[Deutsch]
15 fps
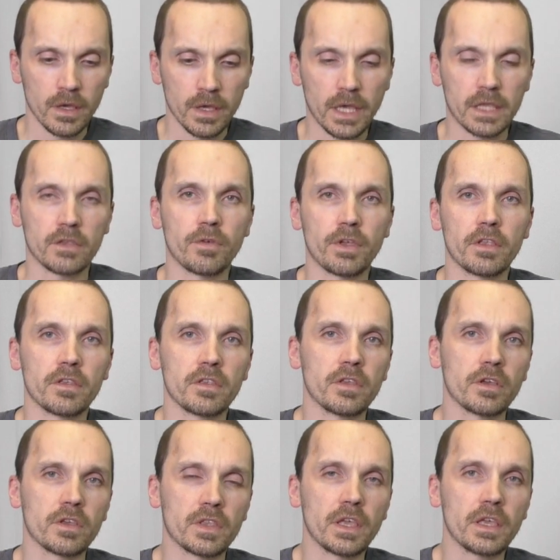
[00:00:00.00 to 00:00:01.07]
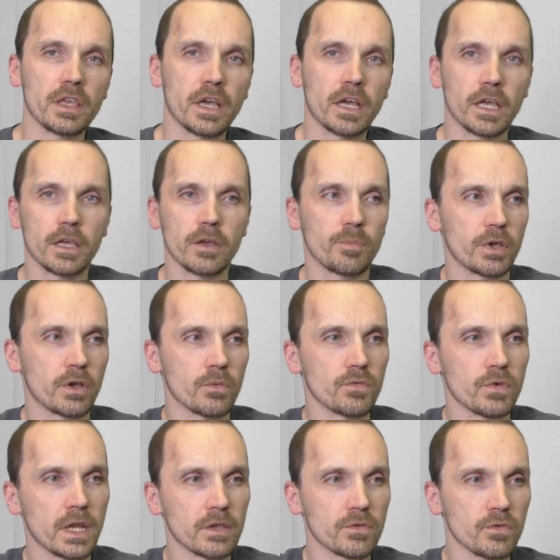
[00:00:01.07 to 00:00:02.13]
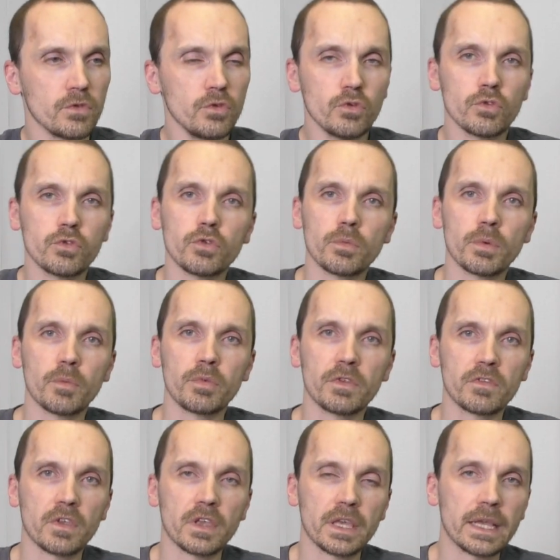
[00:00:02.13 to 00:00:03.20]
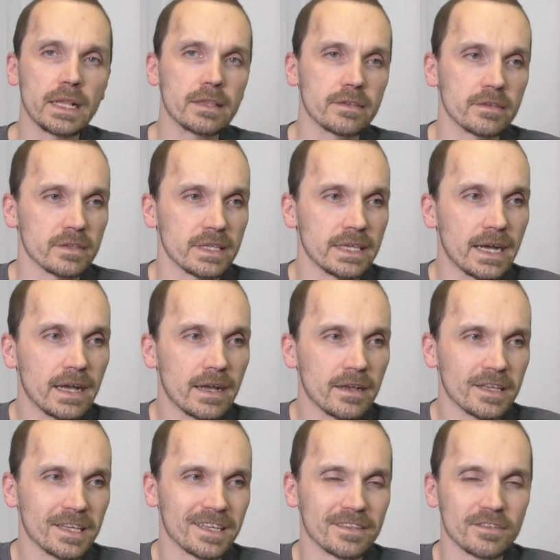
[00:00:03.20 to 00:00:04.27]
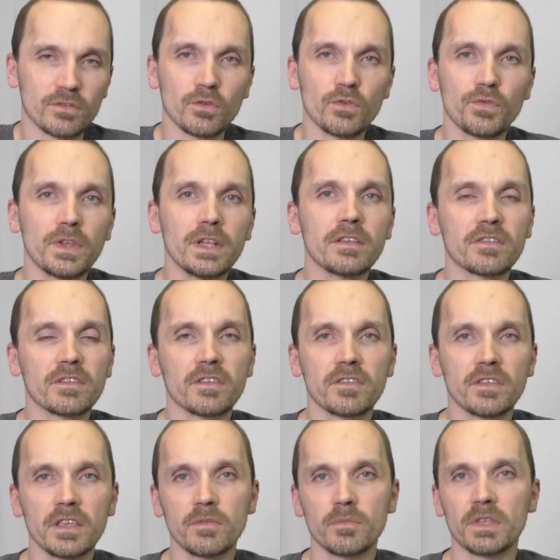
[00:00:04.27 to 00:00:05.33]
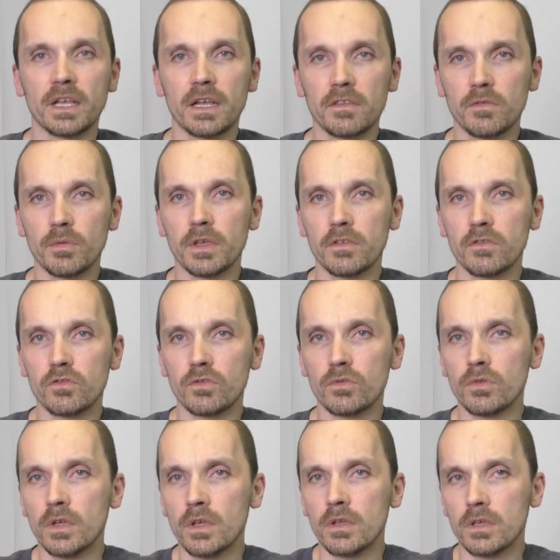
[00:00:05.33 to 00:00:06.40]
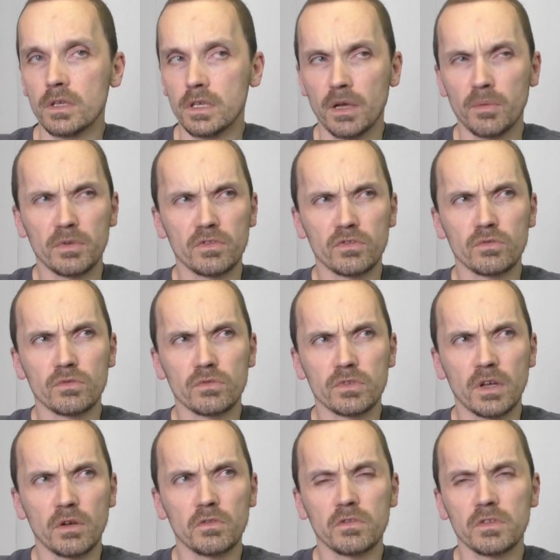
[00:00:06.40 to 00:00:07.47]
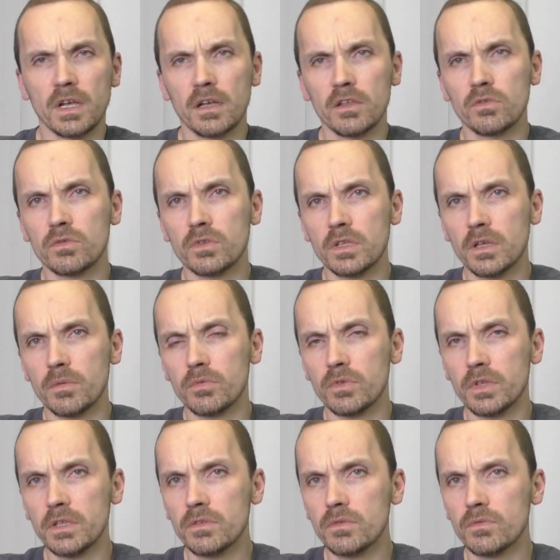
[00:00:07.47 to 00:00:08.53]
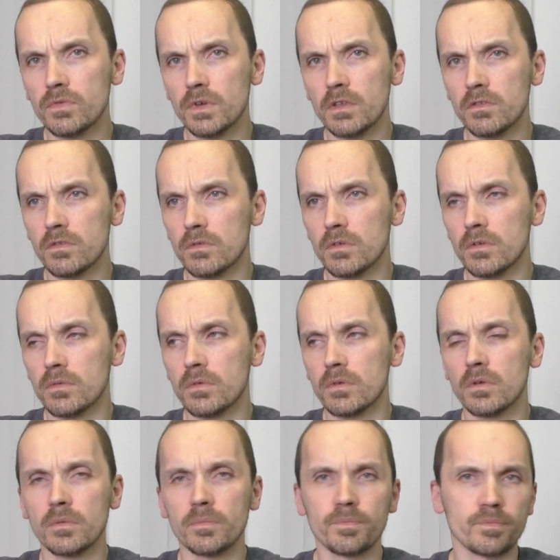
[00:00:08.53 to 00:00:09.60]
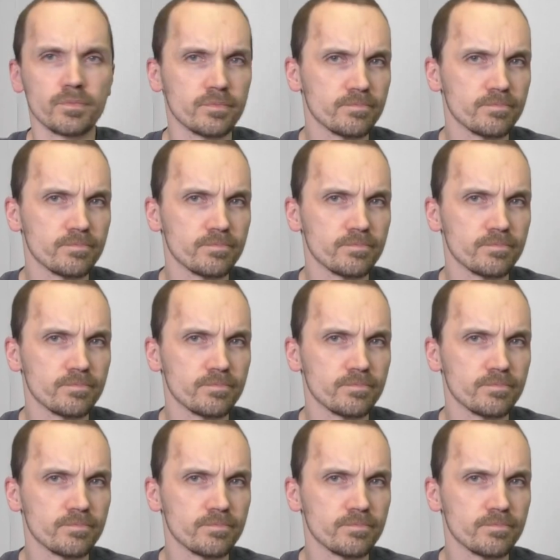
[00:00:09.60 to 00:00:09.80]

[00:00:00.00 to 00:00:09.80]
Ja, da werdet ihr euch denken, ja, er bekommt vielleicht von YouTube ein bisschen Geld. Ja, so viel ist das nicht. Man hat zwar jetzt schon ich habe jetzt schon 1800 Abonnenten fast. Ähm,